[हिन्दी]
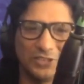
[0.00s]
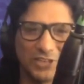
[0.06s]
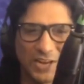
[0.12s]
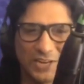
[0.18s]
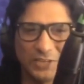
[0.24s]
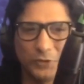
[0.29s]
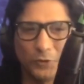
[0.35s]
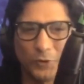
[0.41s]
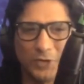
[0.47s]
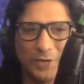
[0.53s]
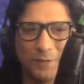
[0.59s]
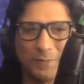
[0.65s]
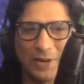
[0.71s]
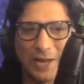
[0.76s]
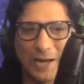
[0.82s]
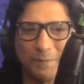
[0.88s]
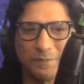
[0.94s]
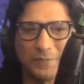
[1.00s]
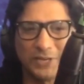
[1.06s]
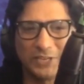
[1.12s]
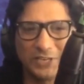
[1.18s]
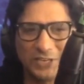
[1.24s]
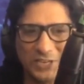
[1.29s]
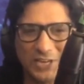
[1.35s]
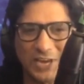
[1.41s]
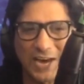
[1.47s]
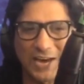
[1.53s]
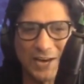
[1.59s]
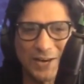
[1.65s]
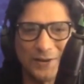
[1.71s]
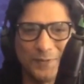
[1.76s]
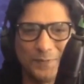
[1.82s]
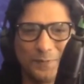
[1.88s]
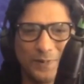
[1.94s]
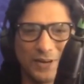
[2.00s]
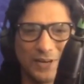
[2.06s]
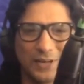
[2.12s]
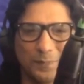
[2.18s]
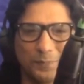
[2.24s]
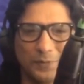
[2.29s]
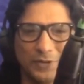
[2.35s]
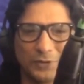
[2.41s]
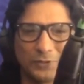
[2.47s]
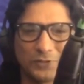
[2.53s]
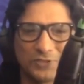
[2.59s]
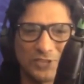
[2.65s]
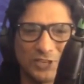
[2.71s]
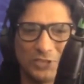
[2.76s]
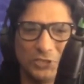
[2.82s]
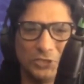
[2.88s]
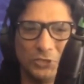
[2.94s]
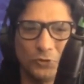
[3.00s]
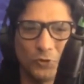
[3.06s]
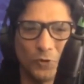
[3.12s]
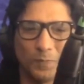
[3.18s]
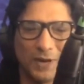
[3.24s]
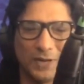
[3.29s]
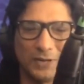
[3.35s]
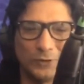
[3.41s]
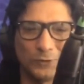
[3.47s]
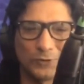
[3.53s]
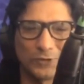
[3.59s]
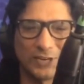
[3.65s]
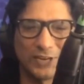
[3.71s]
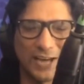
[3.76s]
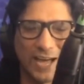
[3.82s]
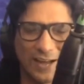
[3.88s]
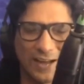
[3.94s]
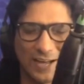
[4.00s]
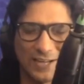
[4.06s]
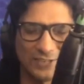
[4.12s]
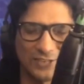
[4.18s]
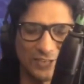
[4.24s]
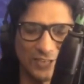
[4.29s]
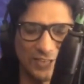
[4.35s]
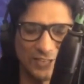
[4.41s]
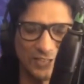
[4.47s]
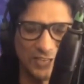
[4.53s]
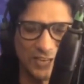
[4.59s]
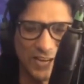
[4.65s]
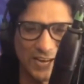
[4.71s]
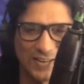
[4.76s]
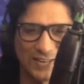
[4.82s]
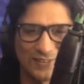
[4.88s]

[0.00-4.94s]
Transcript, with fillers: यानी कोई अमल आपने किया मगर फिर सच्ची तोबा ने उसे गैर हाजिर कर दिया